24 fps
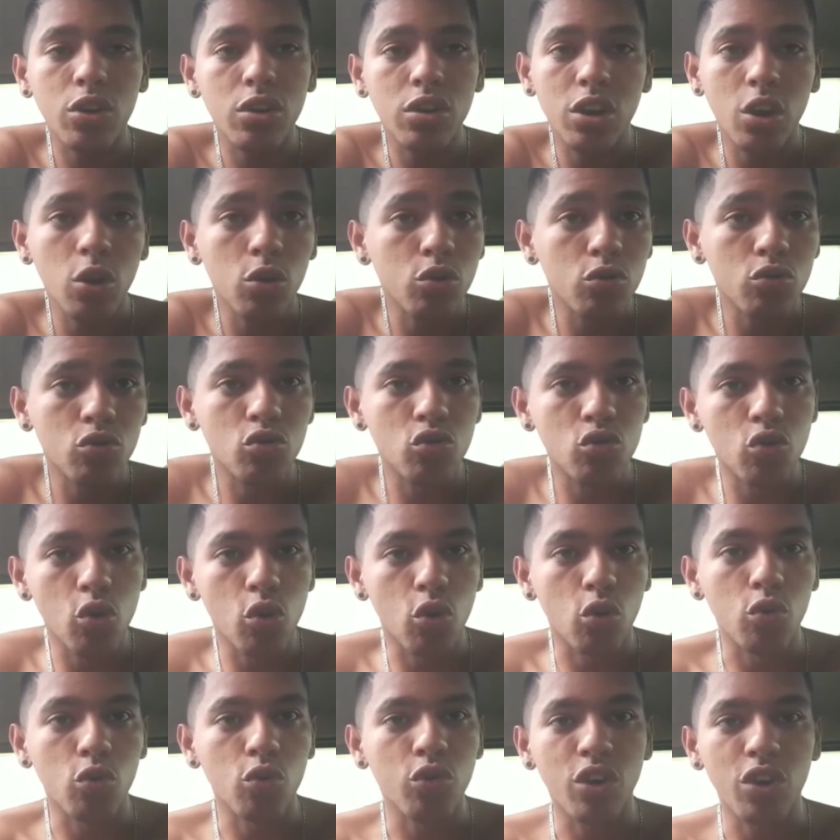o que eu não
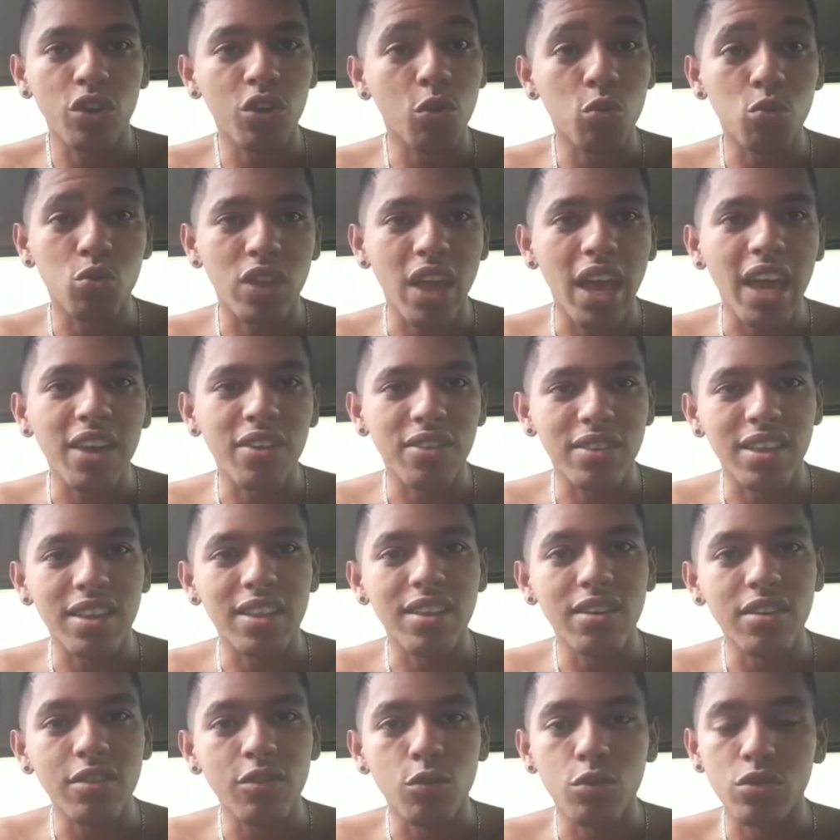sou, o que eu não tenho,
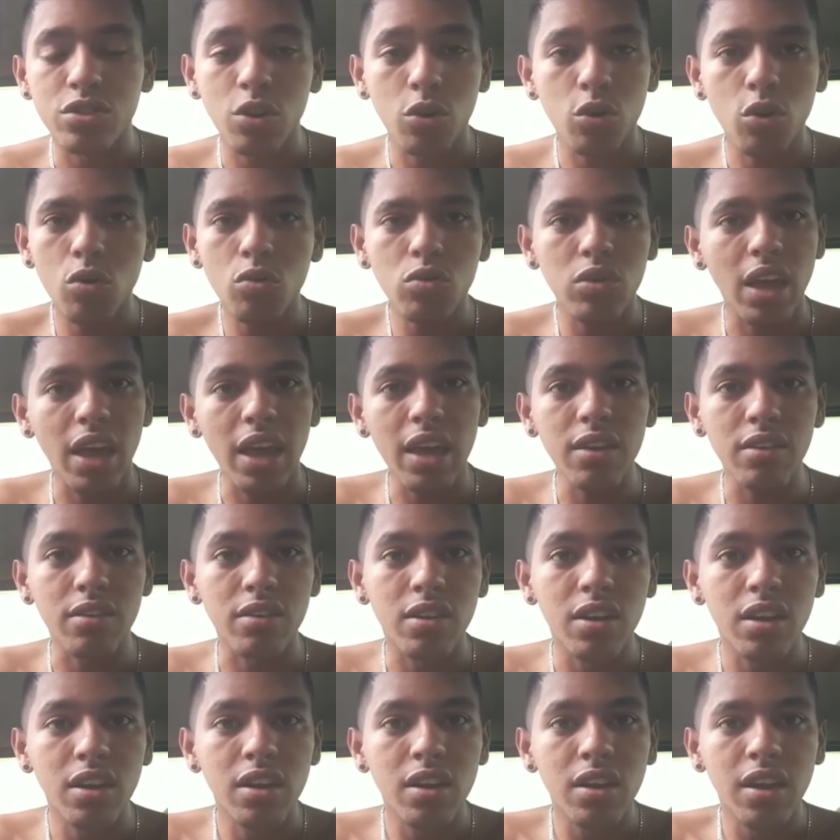entendeu? Vou mostrar o que eu tenho.
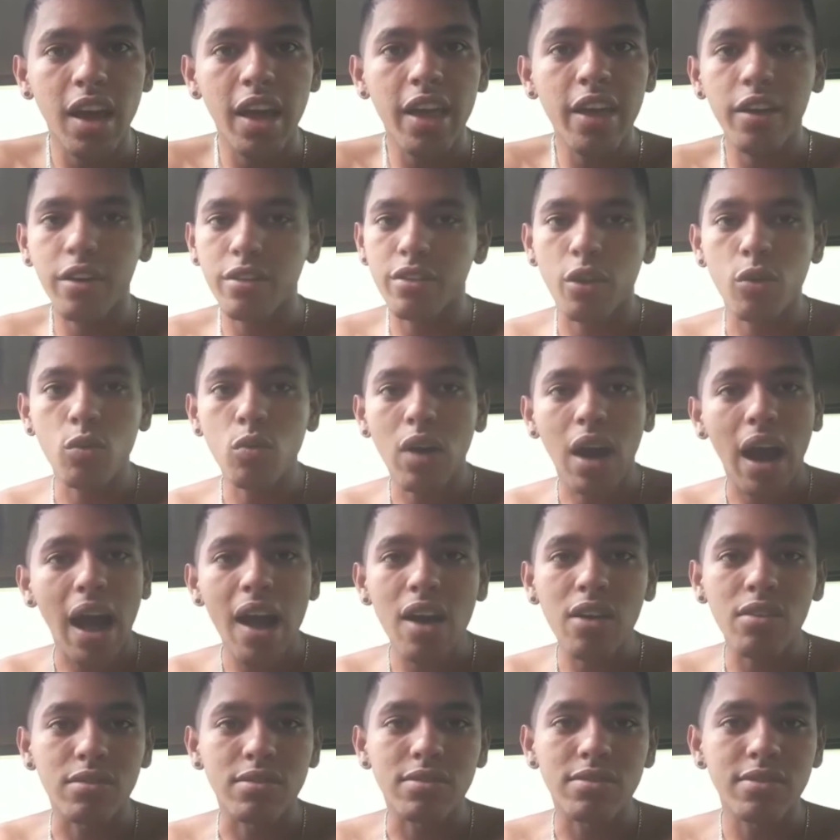Aí, eu tenho um
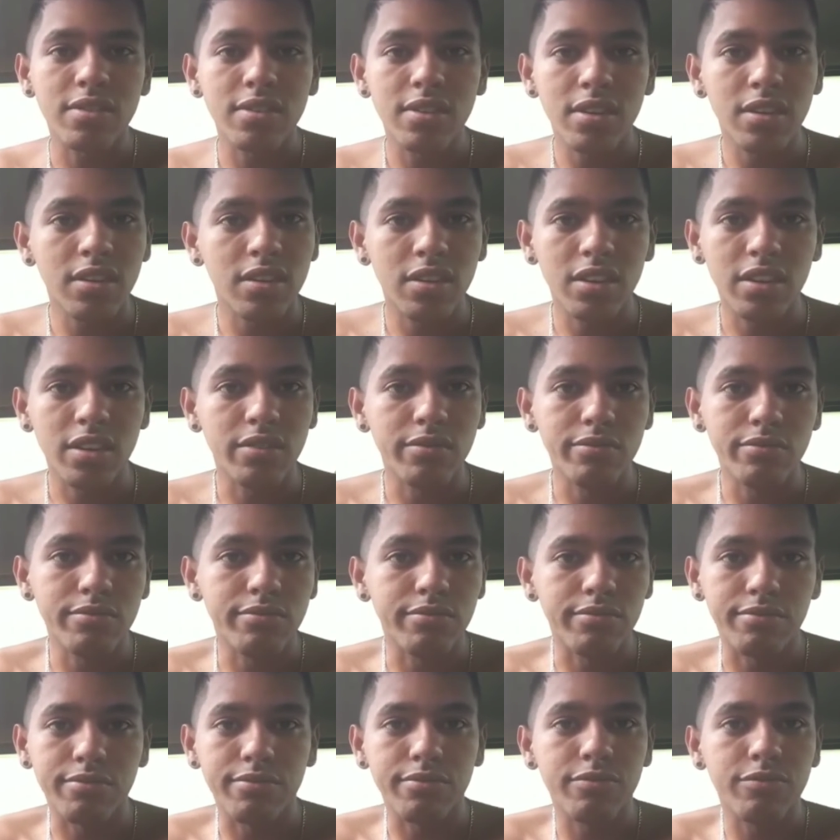carro que
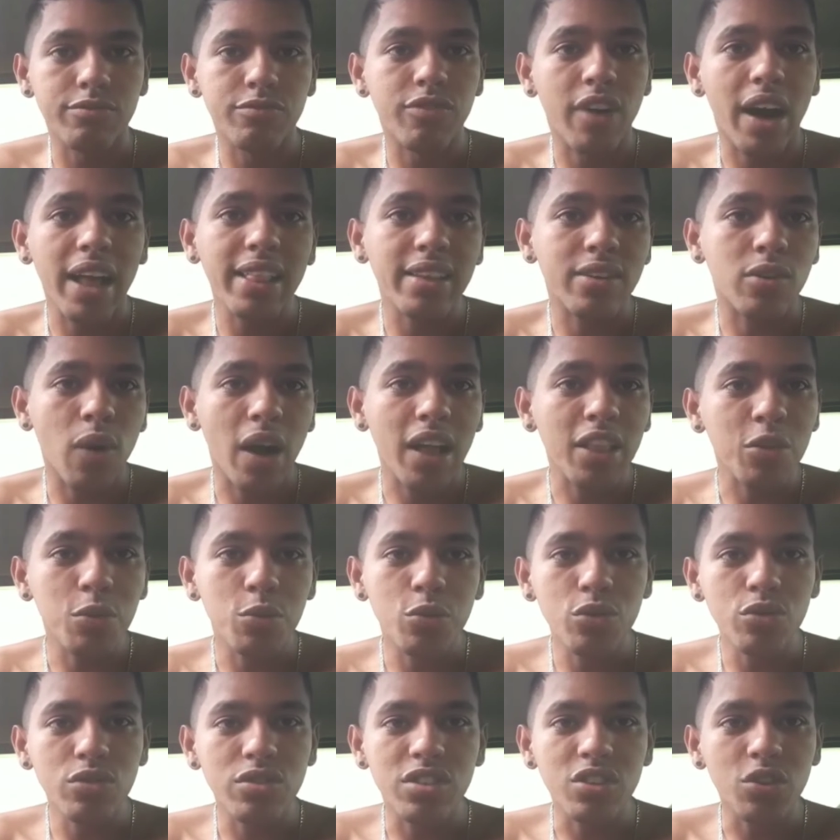vale 4
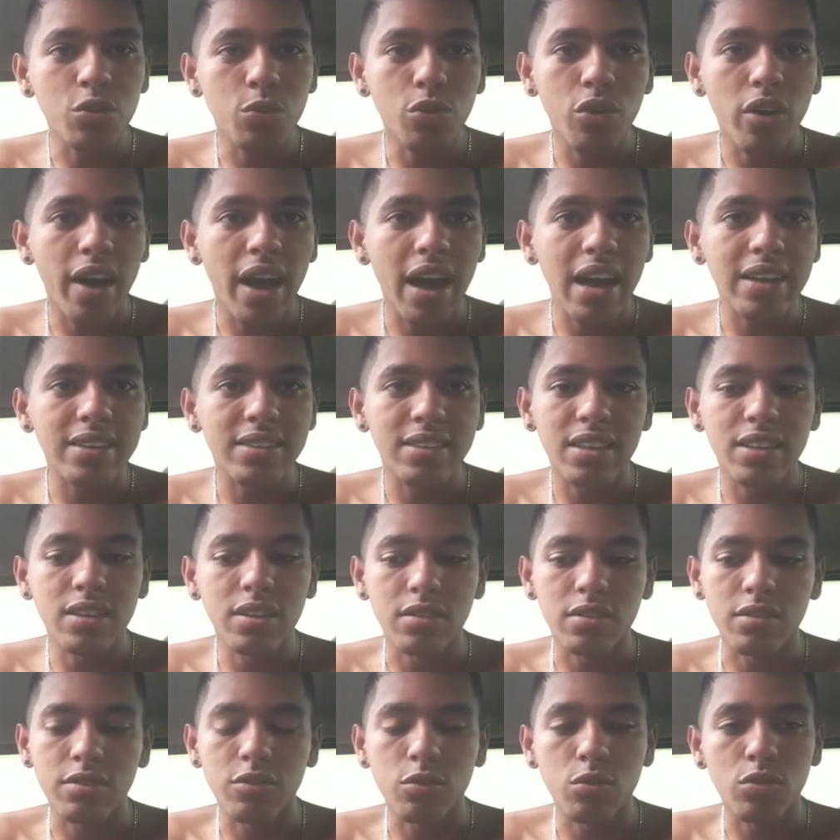mil, 5 mil reais,
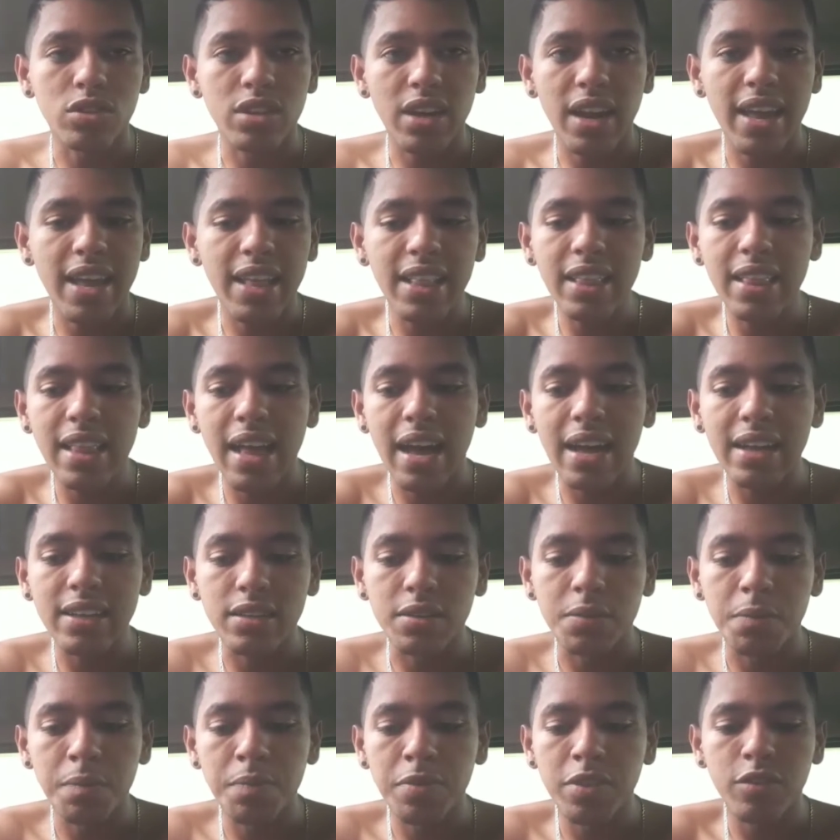entendeu? Eu vou mostrar a
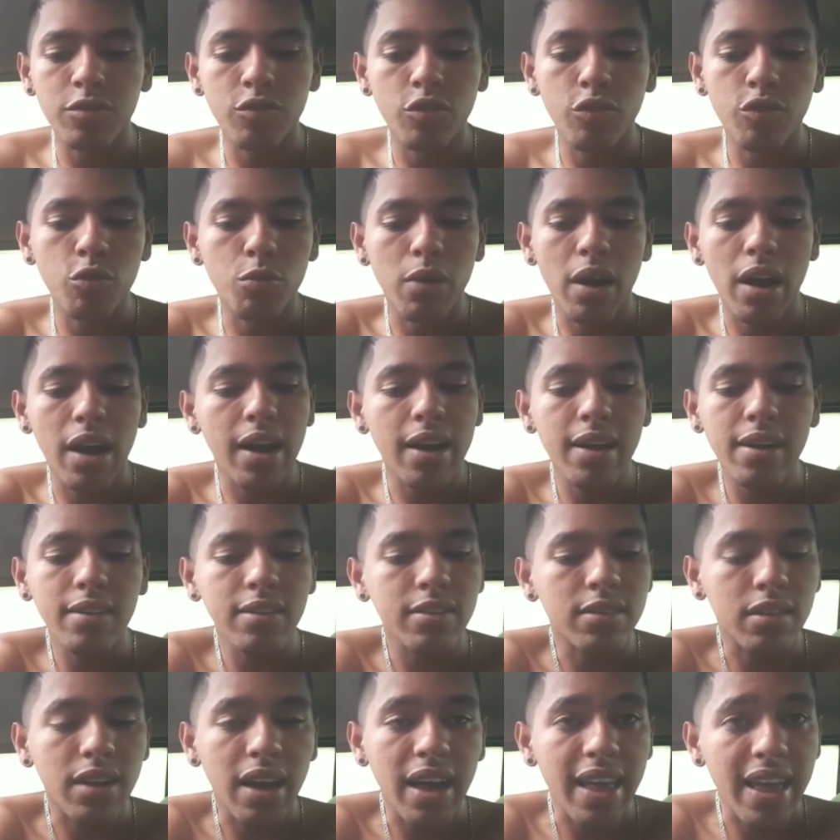realidade. Vou filmar
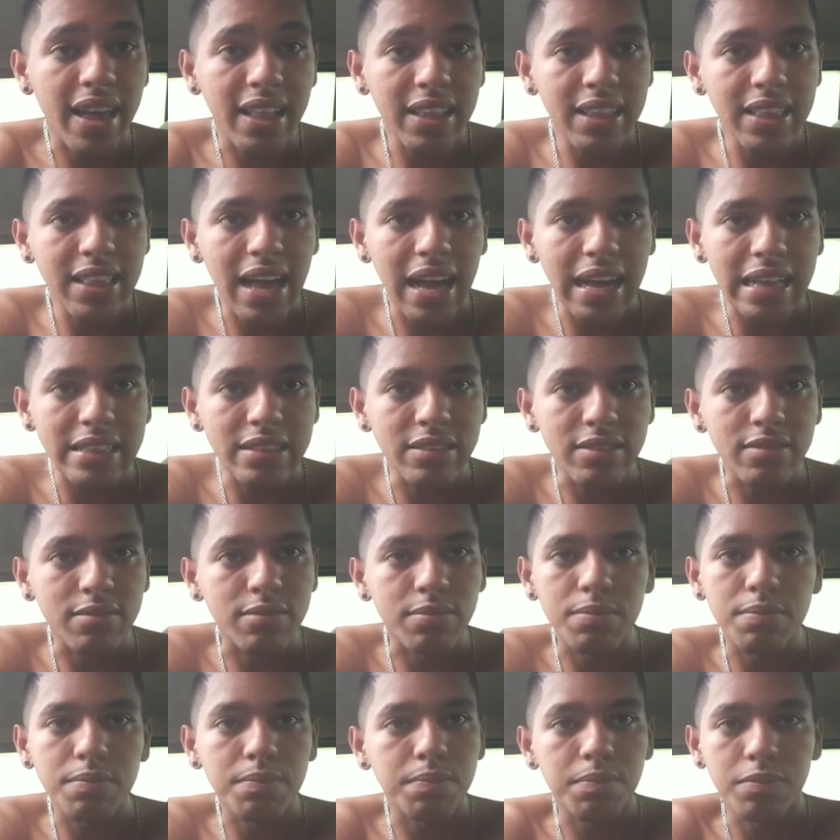a realidade,
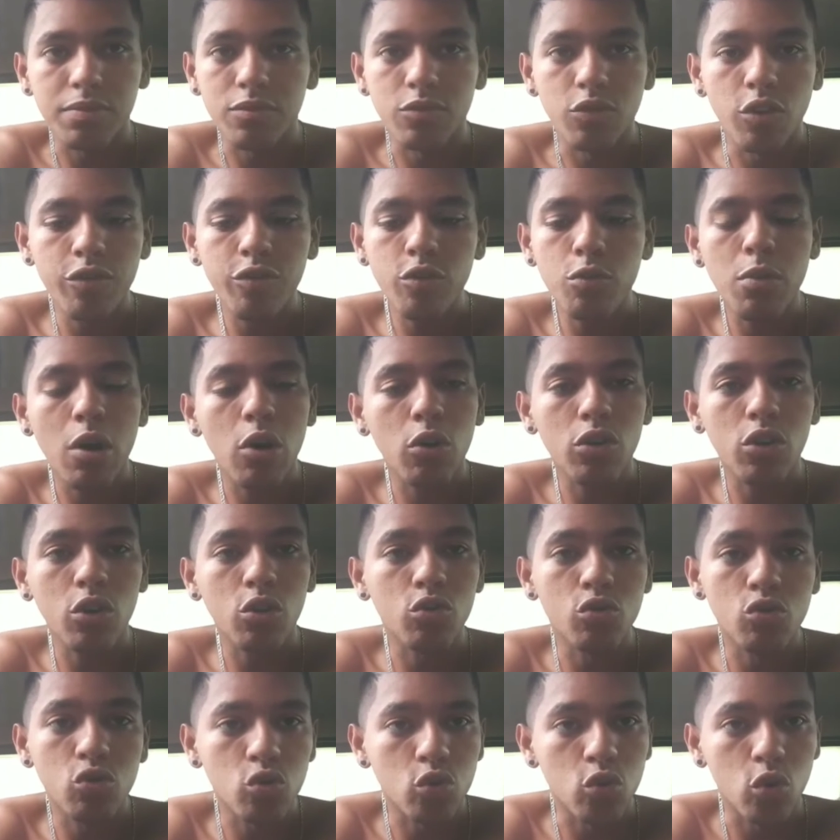não, não vou filmar o que eu
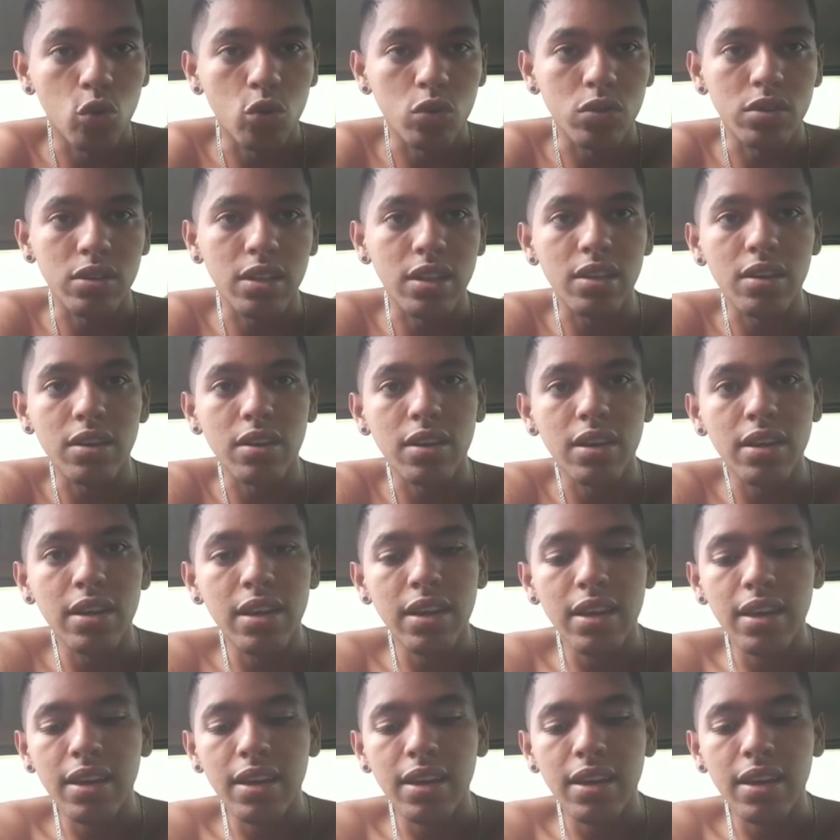não sou, entendeu?